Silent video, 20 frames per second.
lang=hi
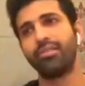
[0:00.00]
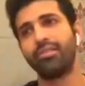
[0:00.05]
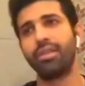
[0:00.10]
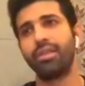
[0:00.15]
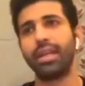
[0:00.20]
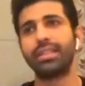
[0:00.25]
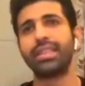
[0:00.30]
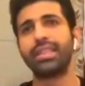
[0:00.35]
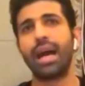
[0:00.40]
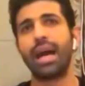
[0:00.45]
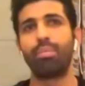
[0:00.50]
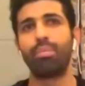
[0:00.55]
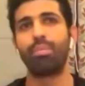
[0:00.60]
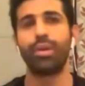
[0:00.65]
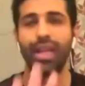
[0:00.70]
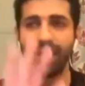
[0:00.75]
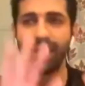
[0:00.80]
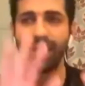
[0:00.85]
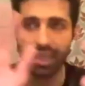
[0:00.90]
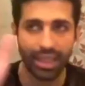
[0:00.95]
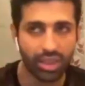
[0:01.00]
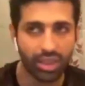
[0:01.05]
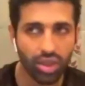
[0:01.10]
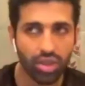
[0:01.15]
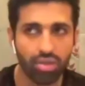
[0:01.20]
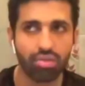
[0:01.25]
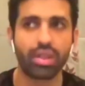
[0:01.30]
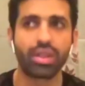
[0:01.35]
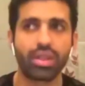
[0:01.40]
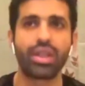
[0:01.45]
the way it's happened, I think it's
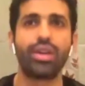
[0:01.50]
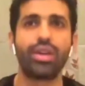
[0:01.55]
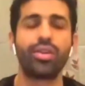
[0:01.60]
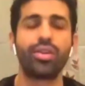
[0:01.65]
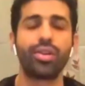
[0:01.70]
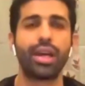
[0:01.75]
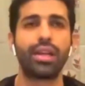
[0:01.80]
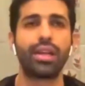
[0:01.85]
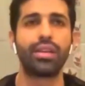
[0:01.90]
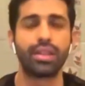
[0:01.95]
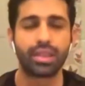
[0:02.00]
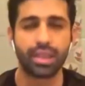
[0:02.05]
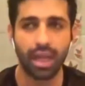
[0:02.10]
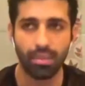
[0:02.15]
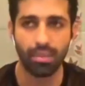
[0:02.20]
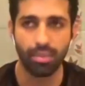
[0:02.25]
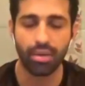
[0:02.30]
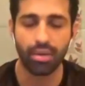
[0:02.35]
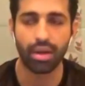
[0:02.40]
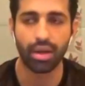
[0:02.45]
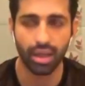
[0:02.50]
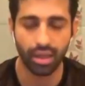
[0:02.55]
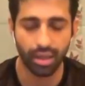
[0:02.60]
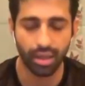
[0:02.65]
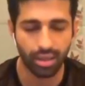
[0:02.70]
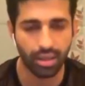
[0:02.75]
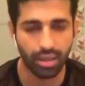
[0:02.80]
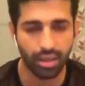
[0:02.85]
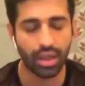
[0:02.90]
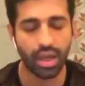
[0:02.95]
all worked out together. It's come out
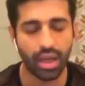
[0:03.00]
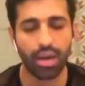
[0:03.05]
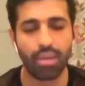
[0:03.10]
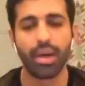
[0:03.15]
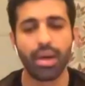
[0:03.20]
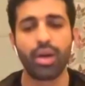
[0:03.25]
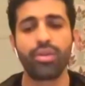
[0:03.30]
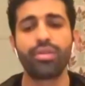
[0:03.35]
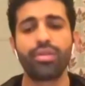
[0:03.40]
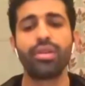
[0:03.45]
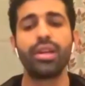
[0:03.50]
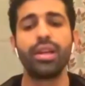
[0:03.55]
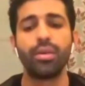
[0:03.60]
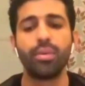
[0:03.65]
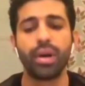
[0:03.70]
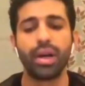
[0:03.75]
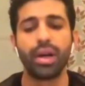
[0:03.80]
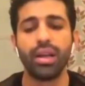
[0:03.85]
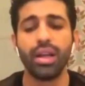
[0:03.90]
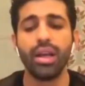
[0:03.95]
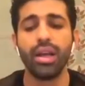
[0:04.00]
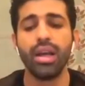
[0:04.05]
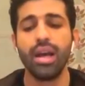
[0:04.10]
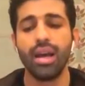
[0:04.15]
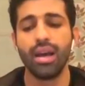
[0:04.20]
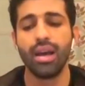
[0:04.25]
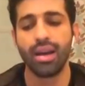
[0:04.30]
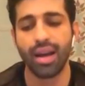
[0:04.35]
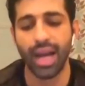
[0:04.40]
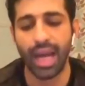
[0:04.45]
come out really well,
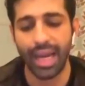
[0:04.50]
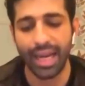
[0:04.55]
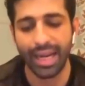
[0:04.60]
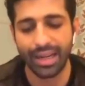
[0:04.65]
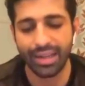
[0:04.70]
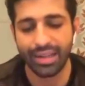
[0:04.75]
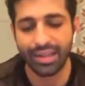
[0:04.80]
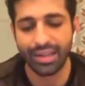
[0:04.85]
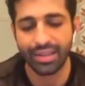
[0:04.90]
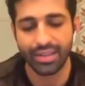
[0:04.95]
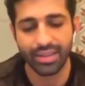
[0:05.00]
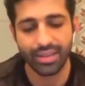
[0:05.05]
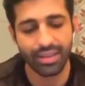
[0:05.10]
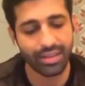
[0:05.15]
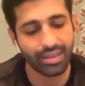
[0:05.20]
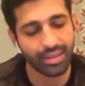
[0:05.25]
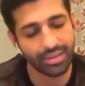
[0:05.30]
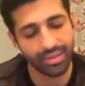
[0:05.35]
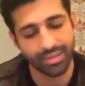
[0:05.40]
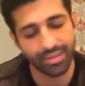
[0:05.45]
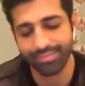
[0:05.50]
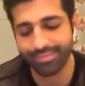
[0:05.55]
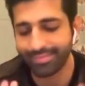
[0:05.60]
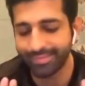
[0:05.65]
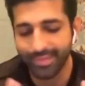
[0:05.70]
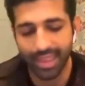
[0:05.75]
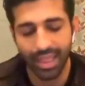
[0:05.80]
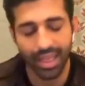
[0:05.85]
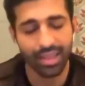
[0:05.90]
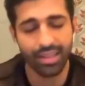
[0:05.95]
and uh,
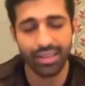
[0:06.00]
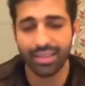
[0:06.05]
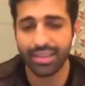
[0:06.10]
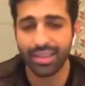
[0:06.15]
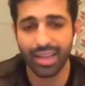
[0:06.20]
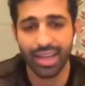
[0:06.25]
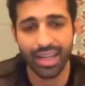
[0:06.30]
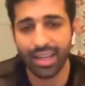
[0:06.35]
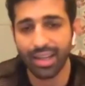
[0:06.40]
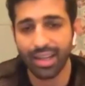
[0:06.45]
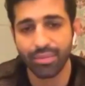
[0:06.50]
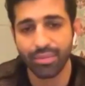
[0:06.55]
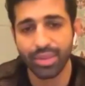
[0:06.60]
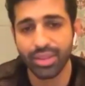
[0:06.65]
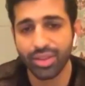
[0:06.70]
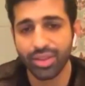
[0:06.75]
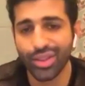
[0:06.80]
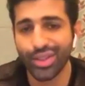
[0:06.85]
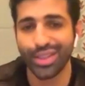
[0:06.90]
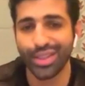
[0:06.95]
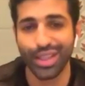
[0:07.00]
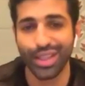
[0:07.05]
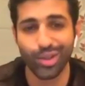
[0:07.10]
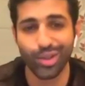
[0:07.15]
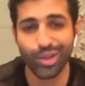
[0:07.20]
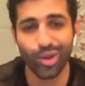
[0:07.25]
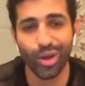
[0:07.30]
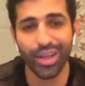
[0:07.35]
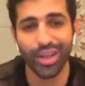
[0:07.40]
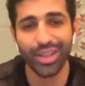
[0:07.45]
yeah, I am mean, just
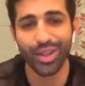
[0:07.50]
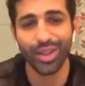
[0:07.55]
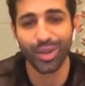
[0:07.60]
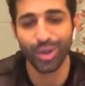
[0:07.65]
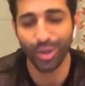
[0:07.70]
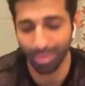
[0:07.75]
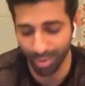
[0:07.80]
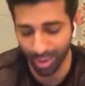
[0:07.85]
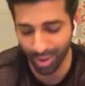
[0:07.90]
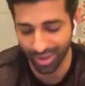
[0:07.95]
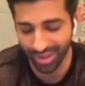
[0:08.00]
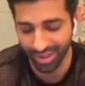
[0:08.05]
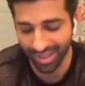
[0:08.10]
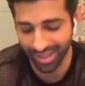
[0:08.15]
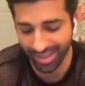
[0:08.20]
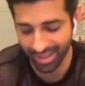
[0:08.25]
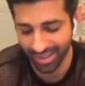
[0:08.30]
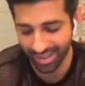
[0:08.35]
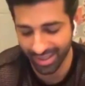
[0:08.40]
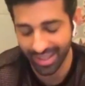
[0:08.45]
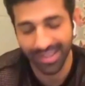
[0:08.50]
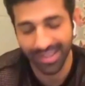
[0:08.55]
enjoying the whole process.